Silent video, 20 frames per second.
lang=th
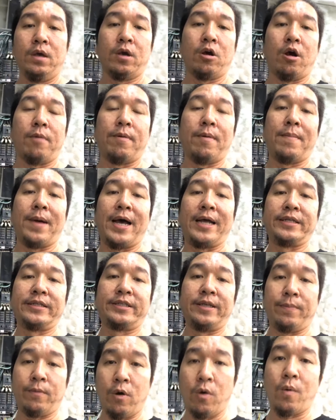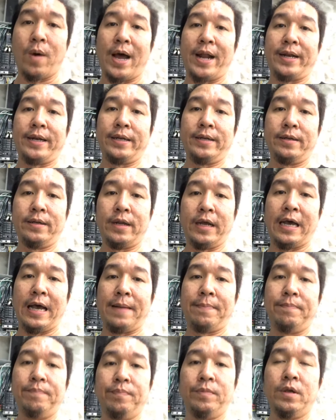ก็ประมาณ 10 กว่าวันนะค
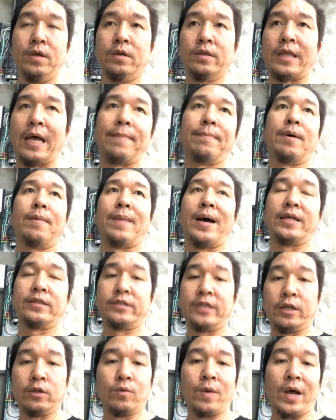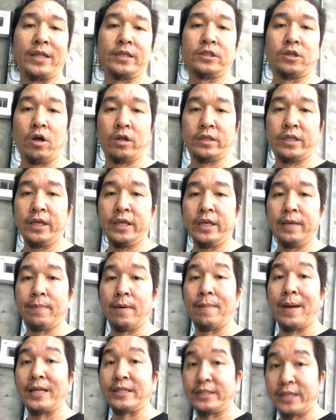รับทำประมาณ 7 วันจอดทิ้งอีก
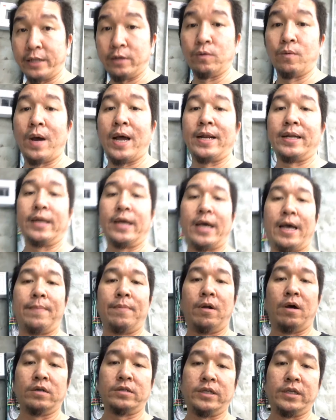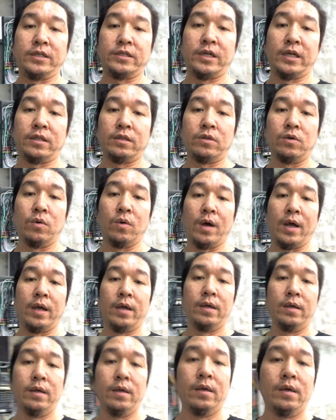ประมาณ7วันนะครับรอสีเซ็ตตัว
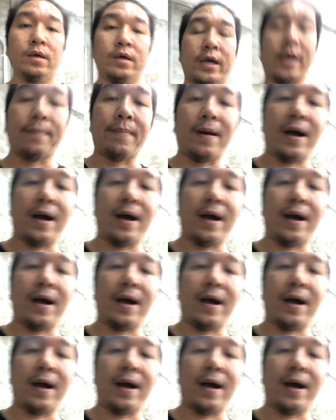กระ